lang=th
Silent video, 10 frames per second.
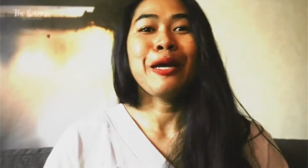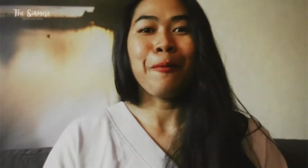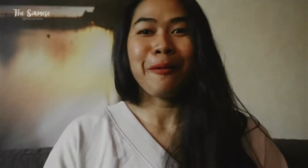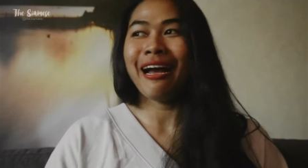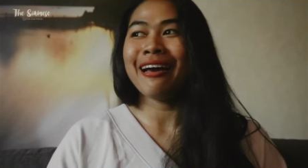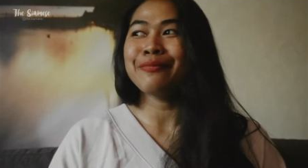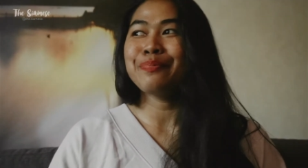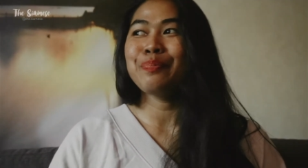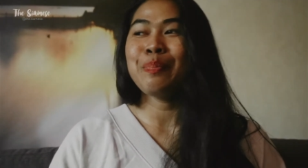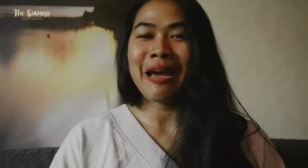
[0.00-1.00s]
สบการณ์
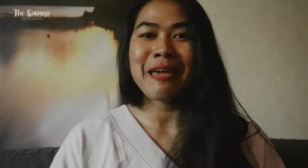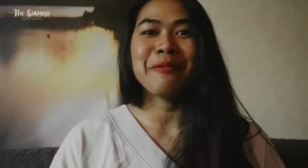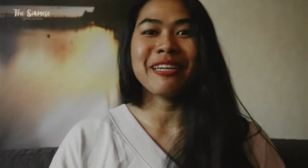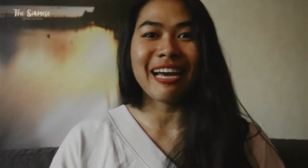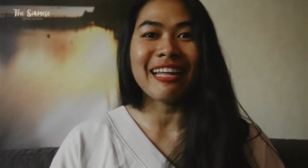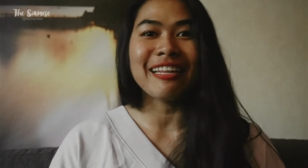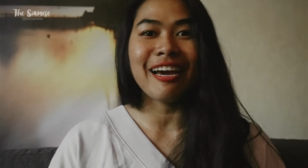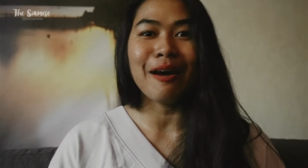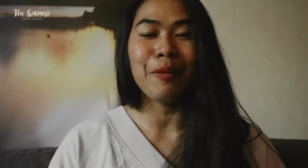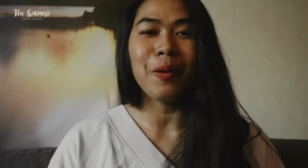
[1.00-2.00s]
ใหม่เหมือนกัน
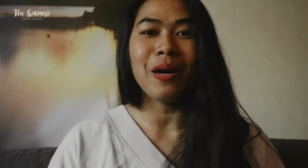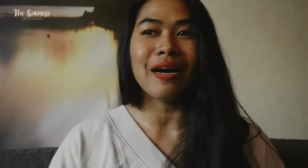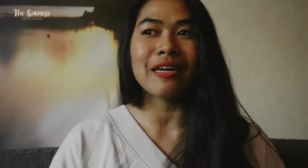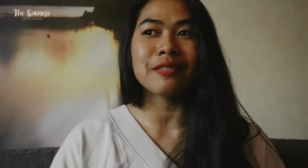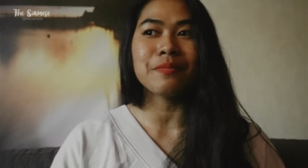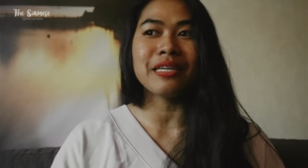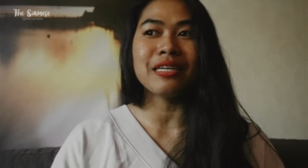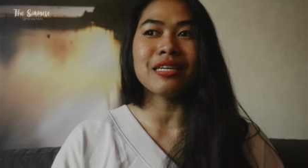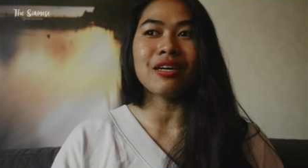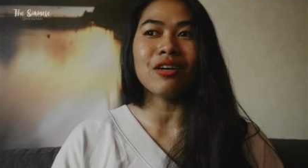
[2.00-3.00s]
นะคะ เพราะว่าเอสไม่
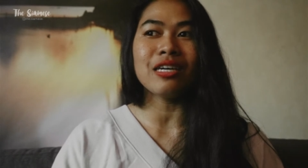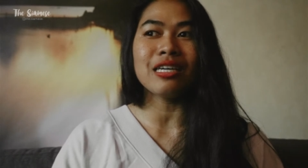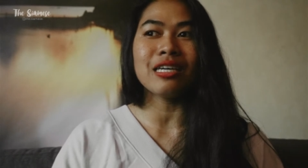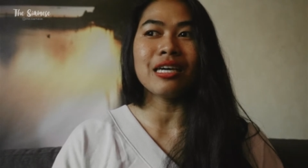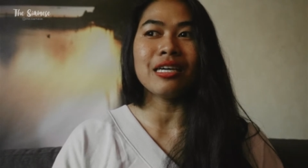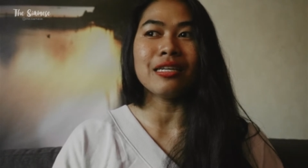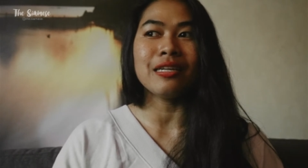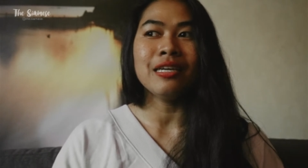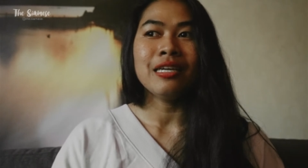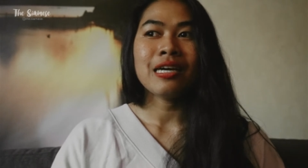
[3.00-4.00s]
ค่อยเห็น
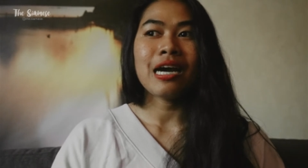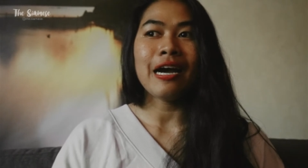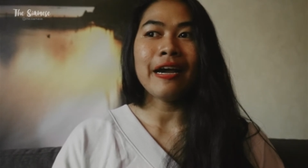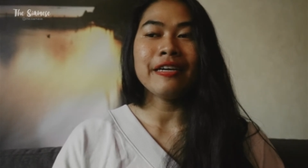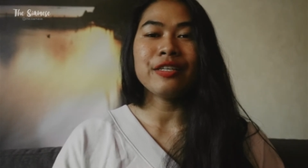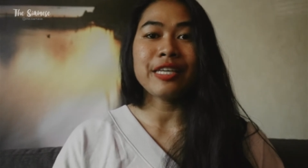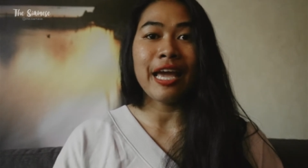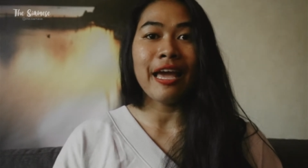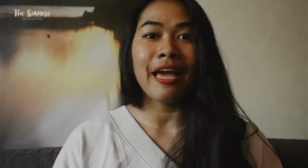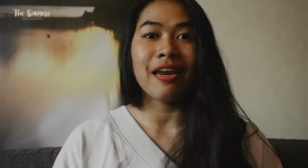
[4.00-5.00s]
ใครแช
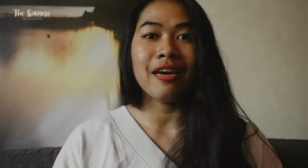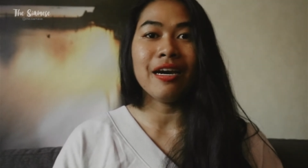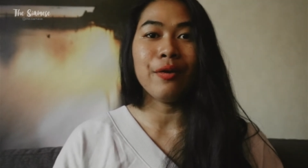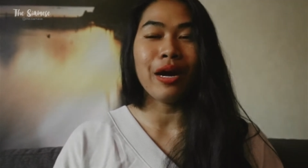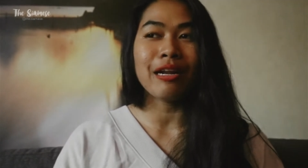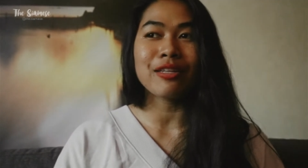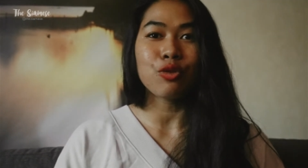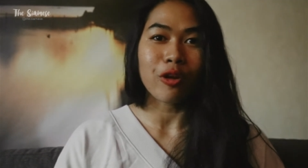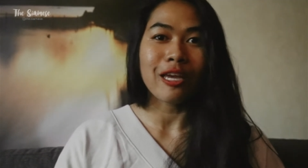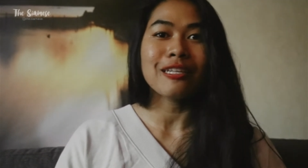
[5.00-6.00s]
ร์เลยว่าได้
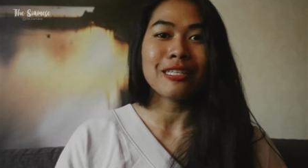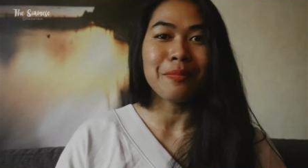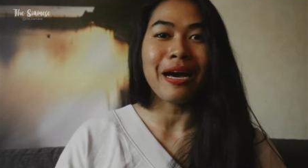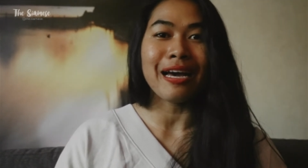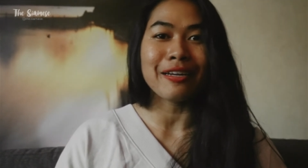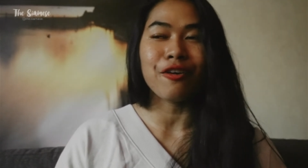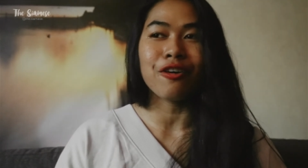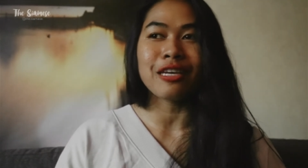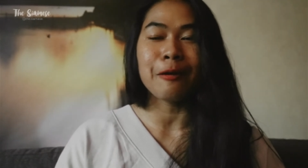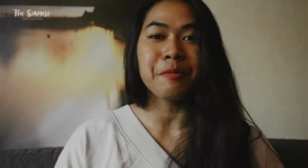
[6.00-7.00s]
ตรวจเองที่บ้านเนาะ
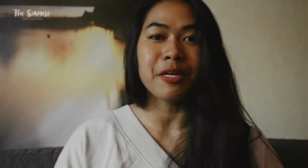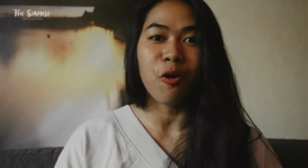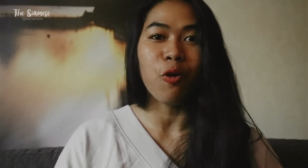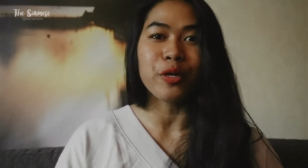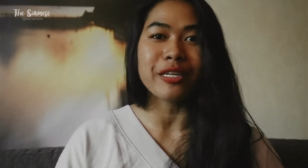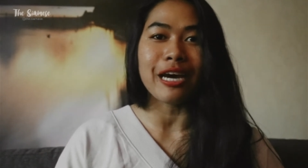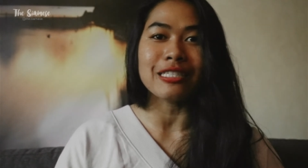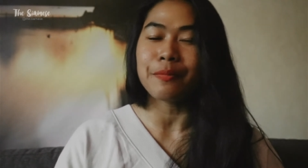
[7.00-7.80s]
ถ้าไม่มีโควิดอาจจะ